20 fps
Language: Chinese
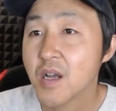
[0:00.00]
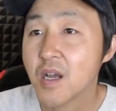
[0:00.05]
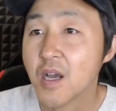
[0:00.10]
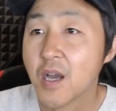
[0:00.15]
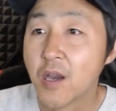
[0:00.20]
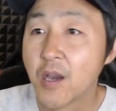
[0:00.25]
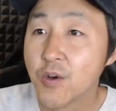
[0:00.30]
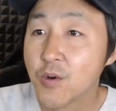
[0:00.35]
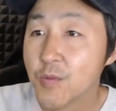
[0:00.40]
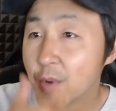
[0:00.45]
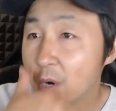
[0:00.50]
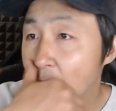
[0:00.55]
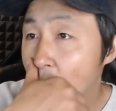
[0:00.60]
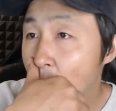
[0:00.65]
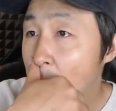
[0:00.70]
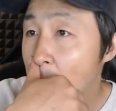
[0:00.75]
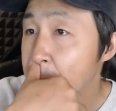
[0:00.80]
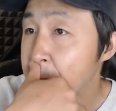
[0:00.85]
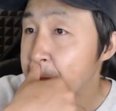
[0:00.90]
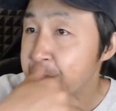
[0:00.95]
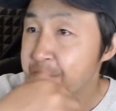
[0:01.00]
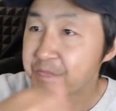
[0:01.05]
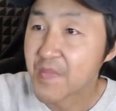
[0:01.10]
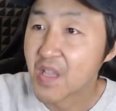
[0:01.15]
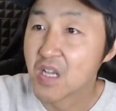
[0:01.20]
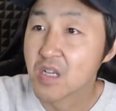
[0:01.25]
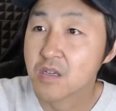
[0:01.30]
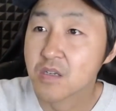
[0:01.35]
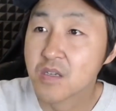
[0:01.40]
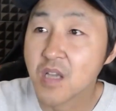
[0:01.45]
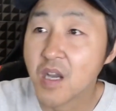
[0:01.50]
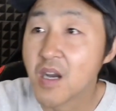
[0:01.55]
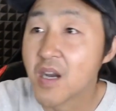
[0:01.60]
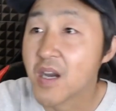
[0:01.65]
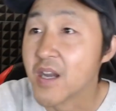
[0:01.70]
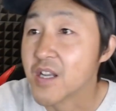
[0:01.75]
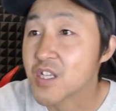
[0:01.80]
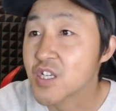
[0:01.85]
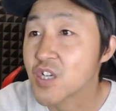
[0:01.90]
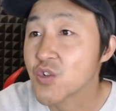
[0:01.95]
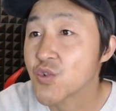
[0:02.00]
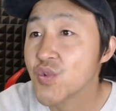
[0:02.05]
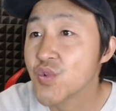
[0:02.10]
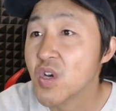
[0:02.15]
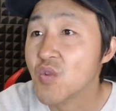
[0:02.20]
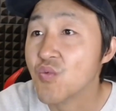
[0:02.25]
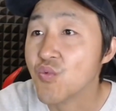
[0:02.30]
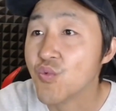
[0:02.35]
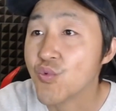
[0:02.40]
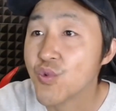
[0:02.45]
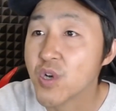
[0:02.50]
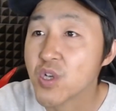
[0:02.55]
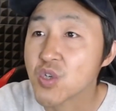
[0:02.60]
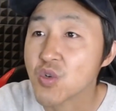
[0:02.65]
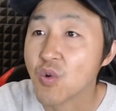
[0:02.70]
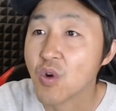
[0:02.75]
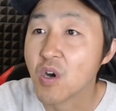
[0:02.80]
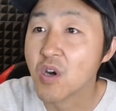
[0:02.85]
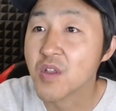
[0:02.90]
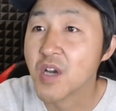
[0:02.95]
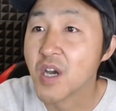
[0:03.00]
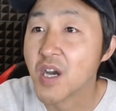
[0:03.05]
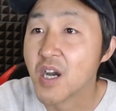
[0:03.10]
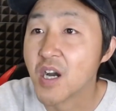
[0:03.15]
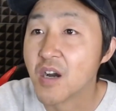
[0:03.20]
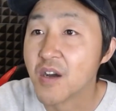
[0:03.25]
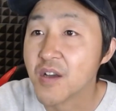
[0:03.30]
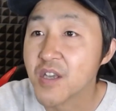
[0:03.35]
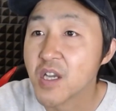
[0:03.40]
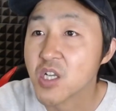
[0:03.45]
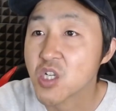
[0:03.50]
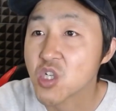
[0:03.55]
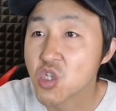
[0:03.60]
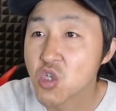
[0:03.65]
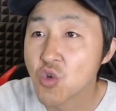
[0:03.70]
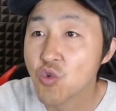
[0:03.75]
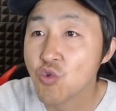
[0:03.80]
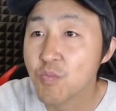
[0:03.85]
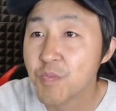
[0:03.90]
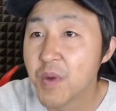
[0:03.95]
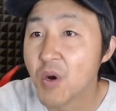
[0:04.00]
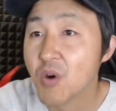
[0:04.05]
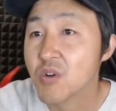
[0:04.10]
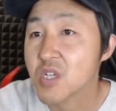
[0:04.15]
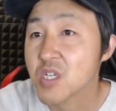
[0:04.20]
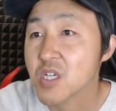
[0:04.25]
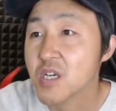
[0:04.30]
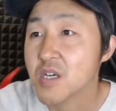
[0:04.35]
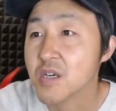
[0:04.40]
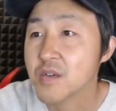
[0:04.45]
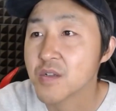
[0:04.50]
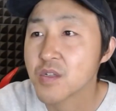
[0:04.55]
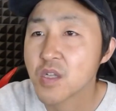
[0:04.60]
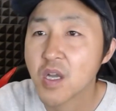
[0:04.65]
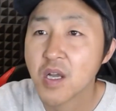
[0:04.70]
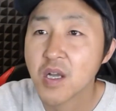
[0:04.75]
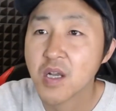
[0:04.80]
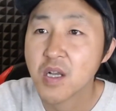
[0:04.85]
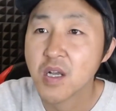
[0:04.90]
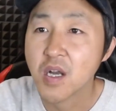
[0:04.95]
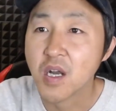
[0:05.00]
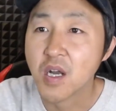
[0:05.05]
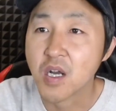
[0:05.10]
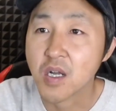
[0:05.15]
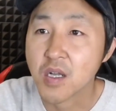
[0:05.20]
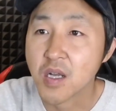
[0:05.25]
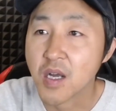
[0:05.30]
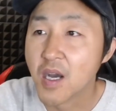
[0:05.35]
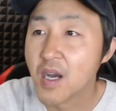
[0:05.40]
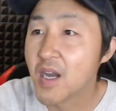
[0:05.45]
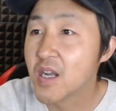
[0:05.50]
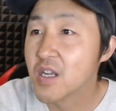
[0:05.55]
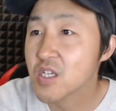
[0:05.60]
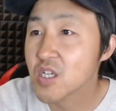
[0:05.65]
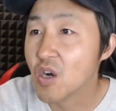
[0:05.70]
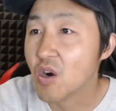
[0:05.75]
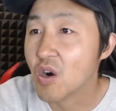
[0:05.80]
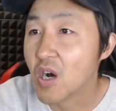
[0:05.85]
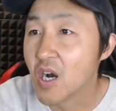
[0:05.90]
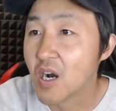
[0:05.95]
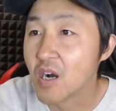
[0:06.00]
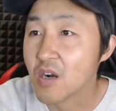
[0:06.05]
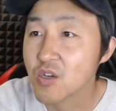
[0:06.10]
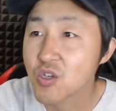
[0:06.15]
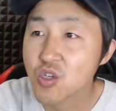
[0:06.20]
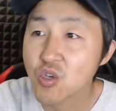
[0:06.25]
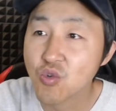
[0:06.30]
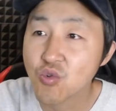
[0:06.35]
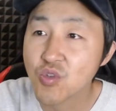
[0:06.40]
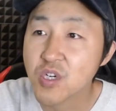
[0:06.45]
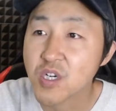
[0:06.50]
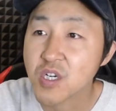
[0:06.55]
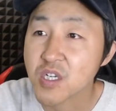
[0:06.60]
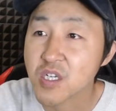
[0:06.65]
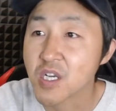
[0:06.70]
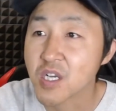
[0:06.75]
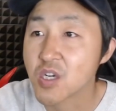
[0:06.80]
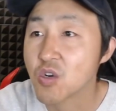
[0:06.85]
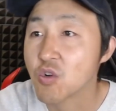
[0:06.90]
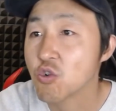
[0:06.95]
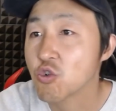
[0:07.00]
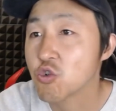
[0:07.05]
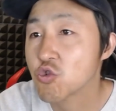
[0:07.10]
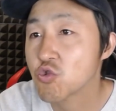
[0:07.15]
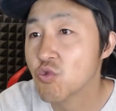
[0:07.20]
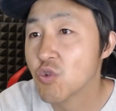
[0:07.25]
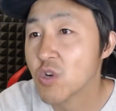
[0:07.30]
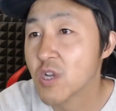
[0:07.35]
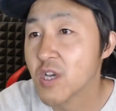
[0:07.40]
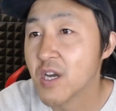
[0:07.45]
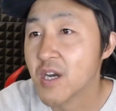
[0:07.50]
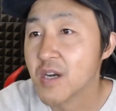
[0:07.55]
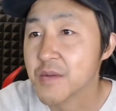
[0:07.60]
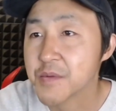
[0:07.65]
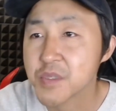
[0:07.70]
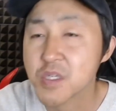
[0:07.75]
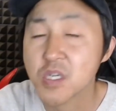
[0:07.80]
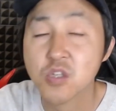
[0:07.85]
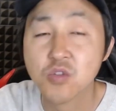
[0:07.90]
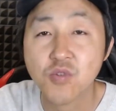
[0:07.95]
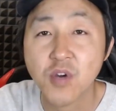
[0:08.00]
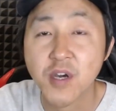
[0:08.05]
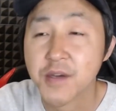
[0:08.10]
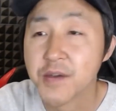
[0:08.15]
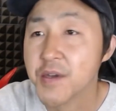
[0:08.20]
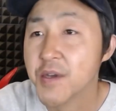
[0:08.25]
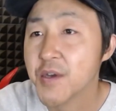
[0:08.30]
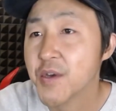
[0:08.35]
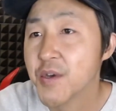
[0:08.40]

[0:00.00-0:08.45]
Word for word: 还有包括上海证券5月9号的行业周报称，啊，按照杭州的人口数量测算，